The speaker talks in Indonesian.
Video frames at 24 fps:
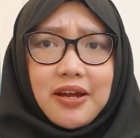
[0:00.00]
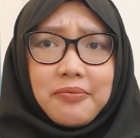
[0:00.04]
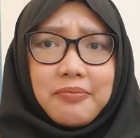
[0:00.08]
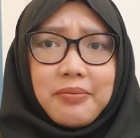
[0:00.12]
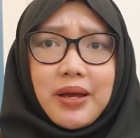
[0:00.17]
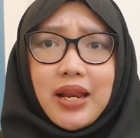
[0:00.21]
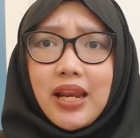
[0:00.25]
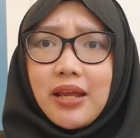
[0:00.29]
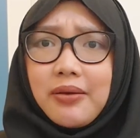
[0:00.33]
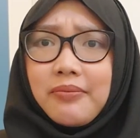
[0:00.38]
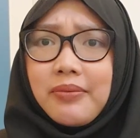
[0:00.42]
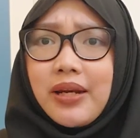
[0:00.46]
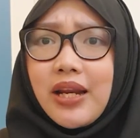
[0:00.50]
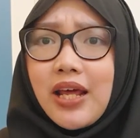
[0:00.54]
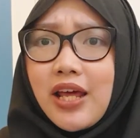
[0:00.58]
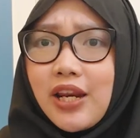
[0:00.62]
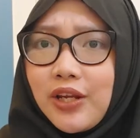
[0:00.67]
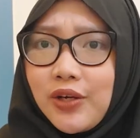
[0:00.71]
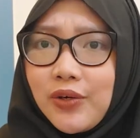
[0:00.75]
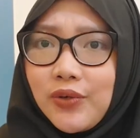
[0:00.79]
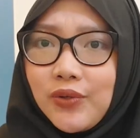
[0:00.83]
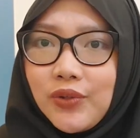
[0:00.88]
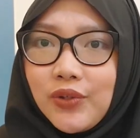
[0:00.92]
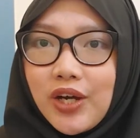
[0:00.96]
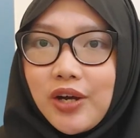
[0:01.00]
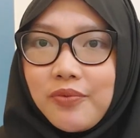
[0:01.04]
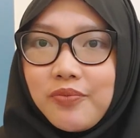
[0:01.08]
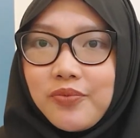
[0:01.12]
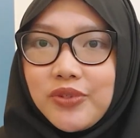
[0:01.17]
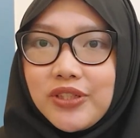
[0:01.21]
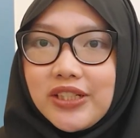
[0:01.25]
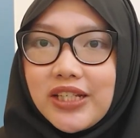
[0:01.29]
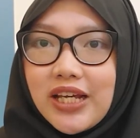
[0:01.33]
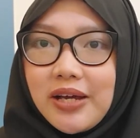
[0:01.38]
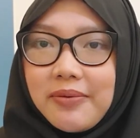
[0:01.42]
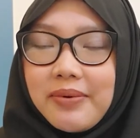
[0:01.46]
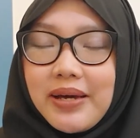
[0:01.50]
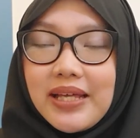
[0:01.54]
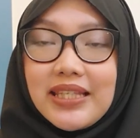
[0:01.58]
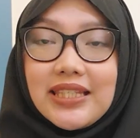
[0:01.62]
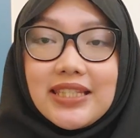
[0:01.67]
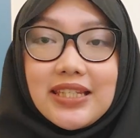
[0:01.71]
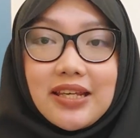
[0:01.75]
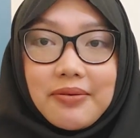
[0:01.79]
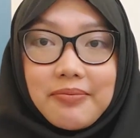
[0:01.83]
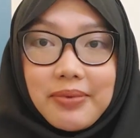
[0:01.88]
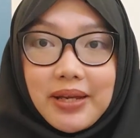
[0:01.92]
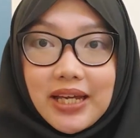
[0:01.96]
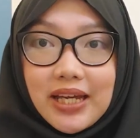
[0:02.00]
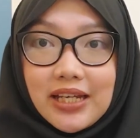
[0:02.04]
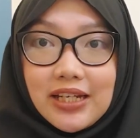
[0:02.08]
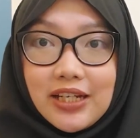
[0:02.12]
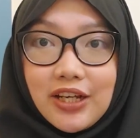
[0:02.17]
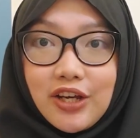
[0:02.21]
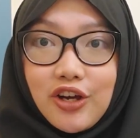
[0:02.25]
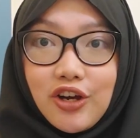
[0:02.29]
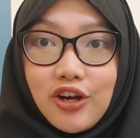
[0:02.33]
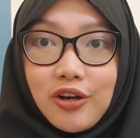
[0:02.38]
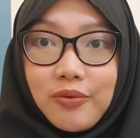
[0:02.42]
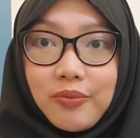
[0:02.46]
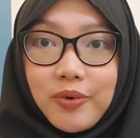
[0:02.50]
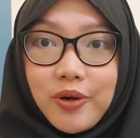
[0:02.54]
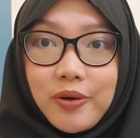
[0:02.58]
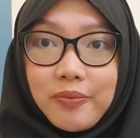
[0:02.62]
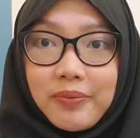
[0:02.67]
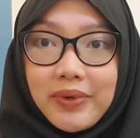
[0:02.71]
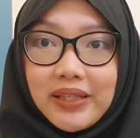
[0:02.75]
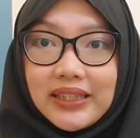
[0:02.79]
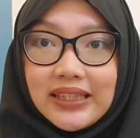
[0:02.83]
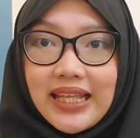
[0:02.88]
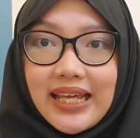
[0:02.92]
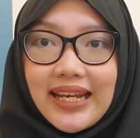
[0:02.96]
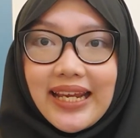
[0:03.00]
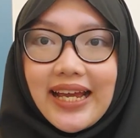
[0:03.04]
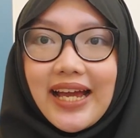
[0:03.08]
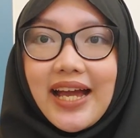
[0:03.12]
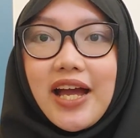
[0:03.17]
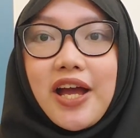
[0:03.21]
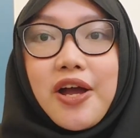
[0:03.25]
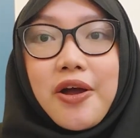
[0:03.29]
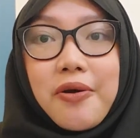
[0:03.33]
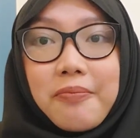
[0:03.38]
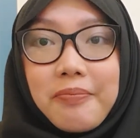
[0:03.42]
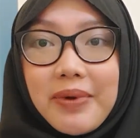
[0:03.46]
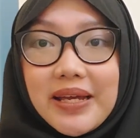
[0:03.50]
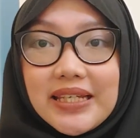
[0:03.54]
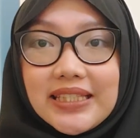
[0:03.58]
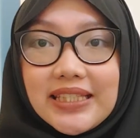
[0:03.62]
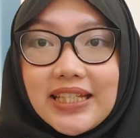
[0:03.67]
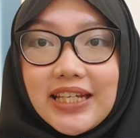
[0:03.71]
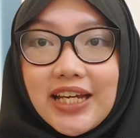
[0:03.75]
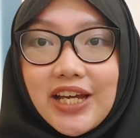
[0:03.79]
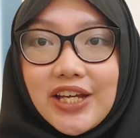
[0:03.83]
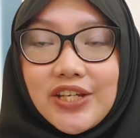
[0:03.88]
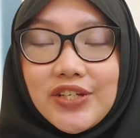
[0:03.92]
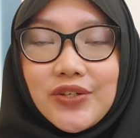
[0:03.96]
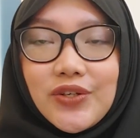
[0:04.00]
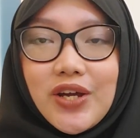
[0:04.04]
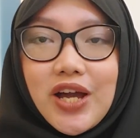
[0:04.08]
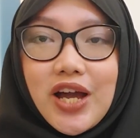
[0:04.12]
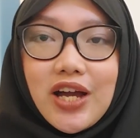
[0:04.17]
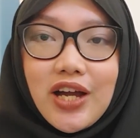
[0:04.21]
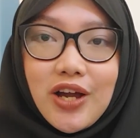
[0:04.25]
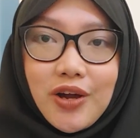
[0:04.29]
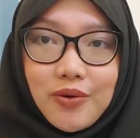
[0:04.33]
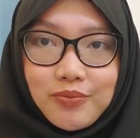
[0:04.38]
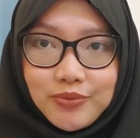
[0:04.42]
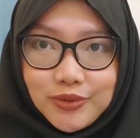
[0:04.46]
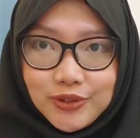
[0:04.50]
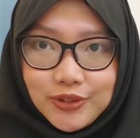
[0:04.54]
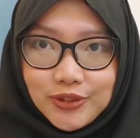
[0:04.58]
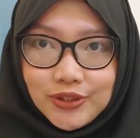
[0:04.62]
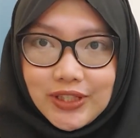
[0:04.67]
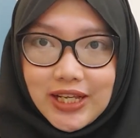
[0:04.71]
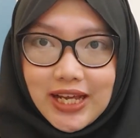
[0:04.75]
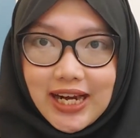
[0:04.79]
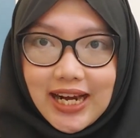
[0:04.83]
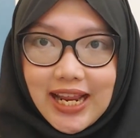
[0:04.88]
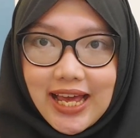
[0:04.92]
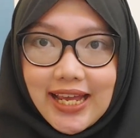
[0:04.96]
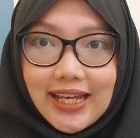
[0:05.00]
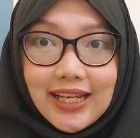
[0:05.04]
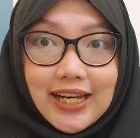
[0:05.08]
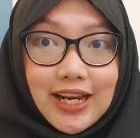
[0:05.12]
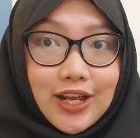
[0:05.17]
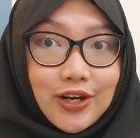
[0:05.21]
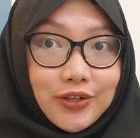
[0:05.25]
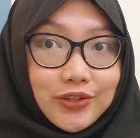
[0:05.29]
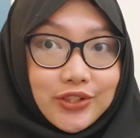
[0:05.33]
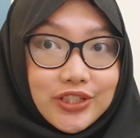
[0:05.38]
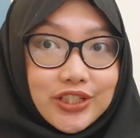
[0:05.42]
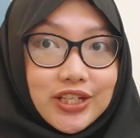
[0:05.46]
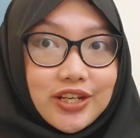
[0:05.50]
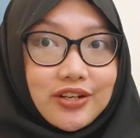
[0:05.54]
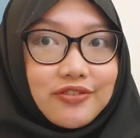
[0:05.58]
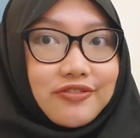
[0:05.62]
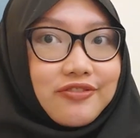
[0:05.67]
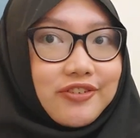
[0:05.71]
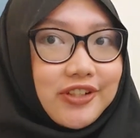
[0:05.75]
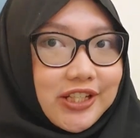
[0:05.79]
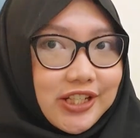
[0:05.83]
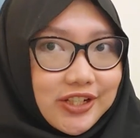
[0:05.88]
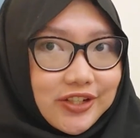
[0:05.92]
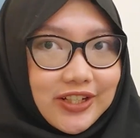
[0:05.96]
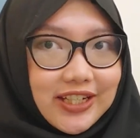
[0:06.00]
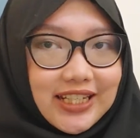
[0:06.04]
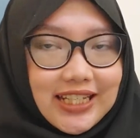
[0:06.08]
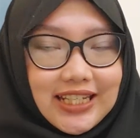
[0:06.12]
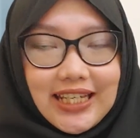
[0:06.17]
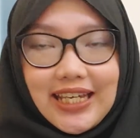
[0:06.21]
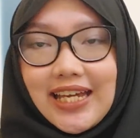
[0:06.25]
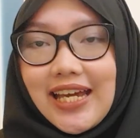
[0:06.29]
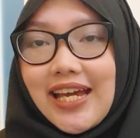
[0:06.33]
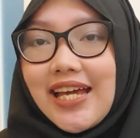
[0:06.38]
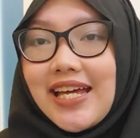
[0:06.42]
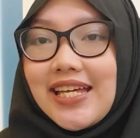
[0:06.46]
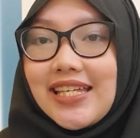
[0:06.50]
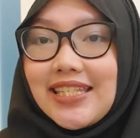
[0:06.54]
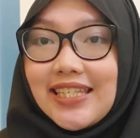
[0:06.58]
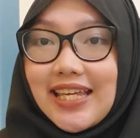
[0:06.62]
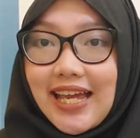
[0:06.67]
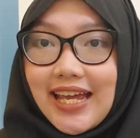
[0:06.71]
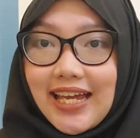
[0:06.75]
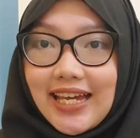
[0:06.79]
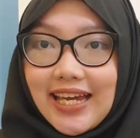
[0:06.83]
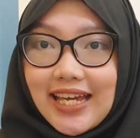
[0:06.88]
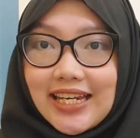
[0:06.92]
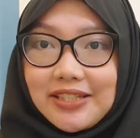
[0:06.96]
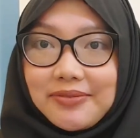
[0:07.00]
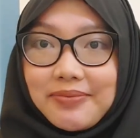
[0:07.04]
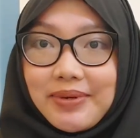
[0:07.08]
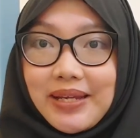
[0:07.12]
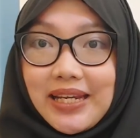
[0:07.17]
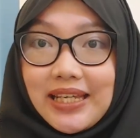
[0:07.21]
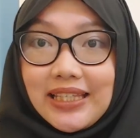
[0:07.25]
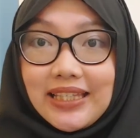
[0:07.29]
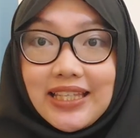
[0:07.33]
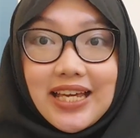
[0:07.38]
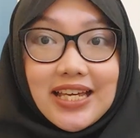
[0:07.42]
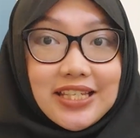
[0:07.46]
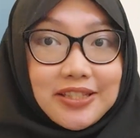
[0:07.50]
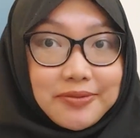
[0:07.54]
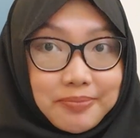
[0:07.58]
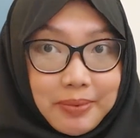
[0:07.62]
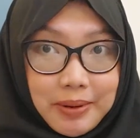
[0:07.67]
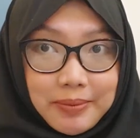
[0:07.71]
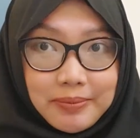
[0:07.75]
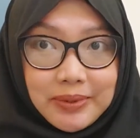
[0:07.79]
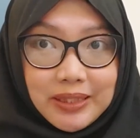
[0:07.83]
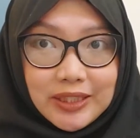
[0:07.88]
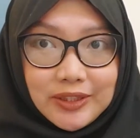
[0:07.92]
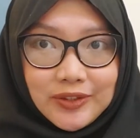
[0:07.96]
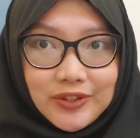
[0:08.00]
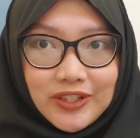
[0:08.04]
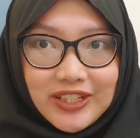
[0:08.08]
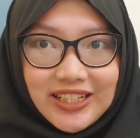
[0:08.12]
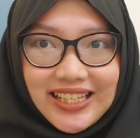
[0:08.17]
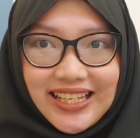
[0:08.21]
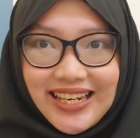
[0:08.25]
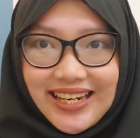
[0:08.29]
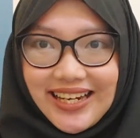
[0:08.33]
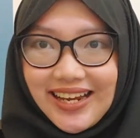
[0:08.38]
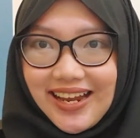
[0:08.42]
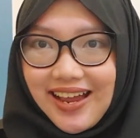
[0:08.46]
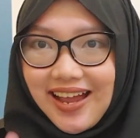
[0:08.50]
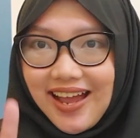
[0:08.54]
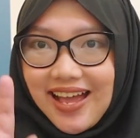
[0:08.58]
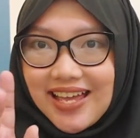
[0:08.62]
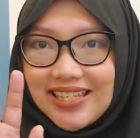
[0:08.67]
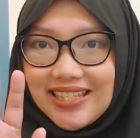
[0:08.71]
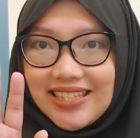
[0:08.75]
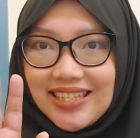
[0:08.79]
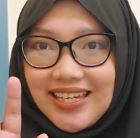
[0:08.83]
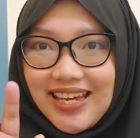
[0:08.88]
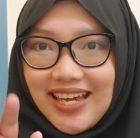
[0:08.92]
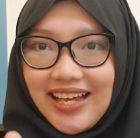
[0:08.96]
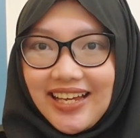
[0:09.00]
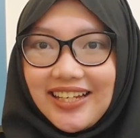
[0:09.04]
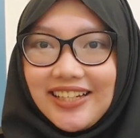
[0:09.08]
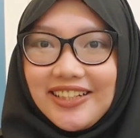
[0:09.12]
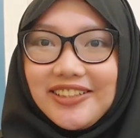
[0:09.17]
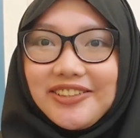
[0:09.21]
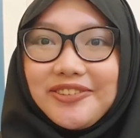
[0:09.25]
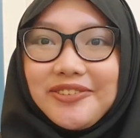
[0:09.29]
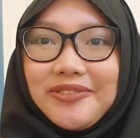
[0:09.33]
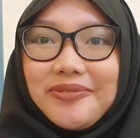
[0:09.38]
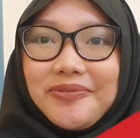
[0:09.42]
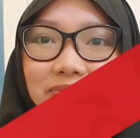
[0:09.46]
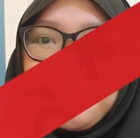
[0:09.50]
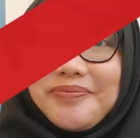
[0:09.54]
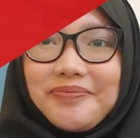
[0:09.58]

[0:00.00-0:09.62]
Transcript: yang paling menarik untuk kamu sahabat? Sampaikan di kolom komentar ya. Pastikan juga kamu sudah like lalu share video ini. Saya Karisma Ningtyas, pamit undur diri. See ya!